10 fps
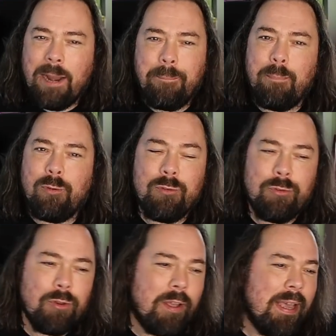dans la pop
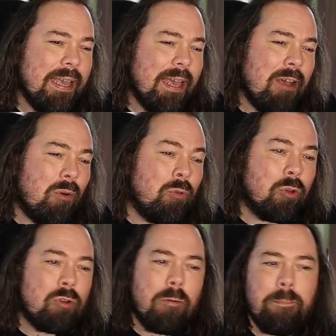culture, euh, on
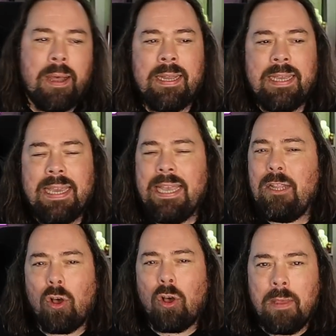entend parler
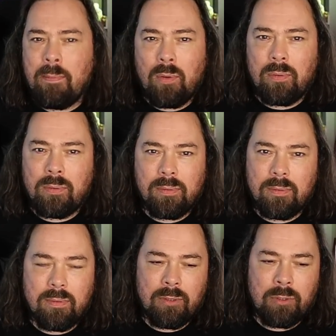énormément
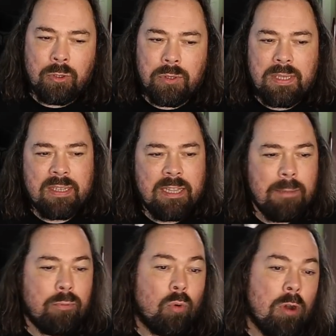de
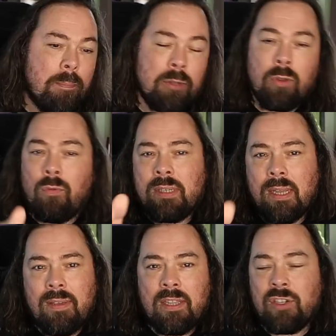Disney. Pourquoi Parce que vous le
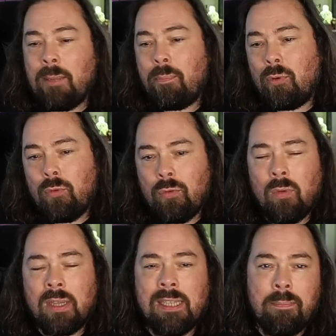savez, déjà les
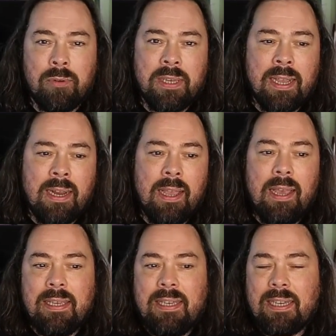productions assez bancales
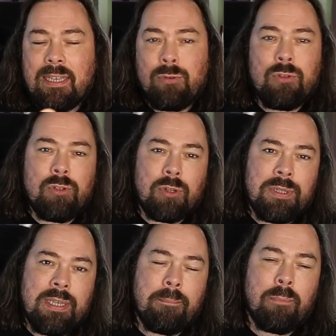qui risquent de
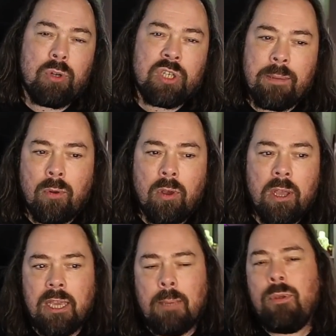sortir prochainement,
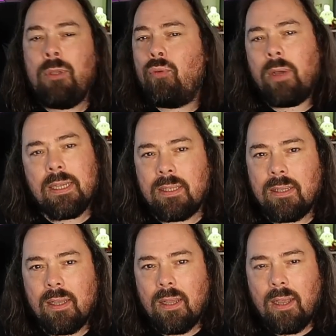et puis tout le
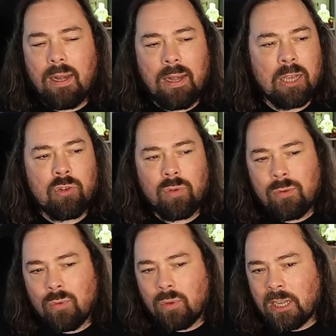reste. L'argent
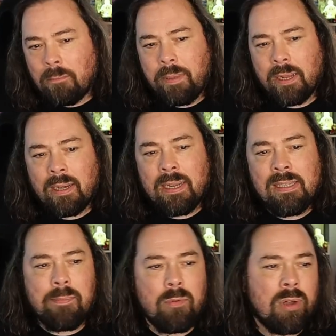qu'ils sont en train de perdre,
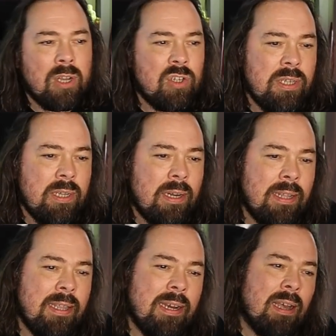les hémorragies,
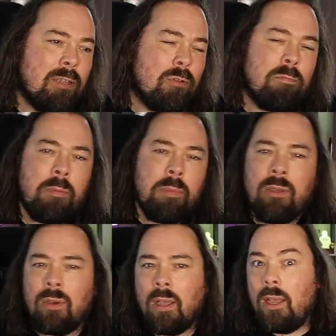les déclarations de Bob
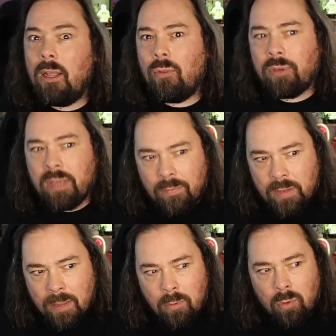Iger. Donc
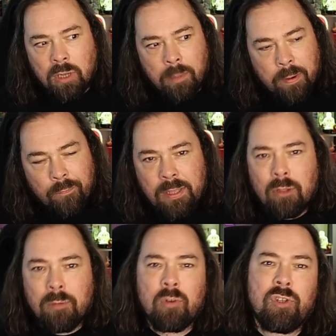évidemment, on n'a pas fini
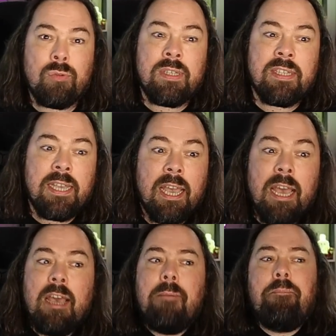d'en manger du Disney.
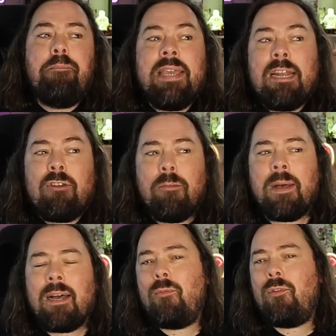Mais quelque
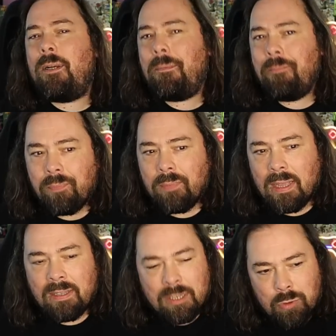part, moi,
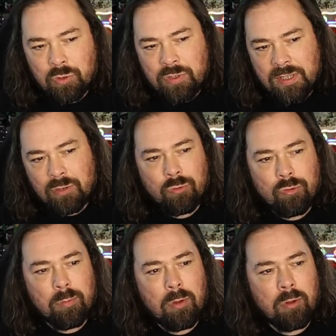c'est ce que je disais
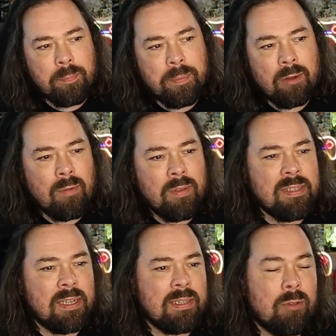justement en en parlant avec
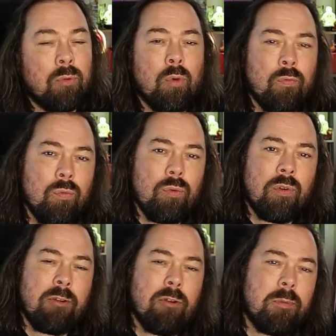certains d'entre vous
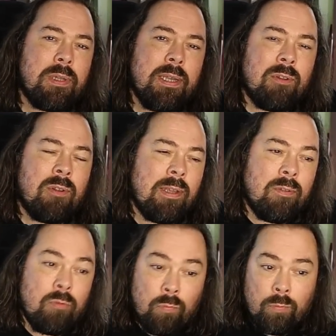dans les commentaires, dans
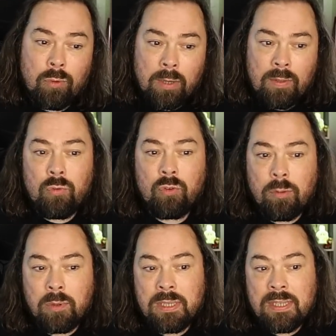les, dans les vidéos justement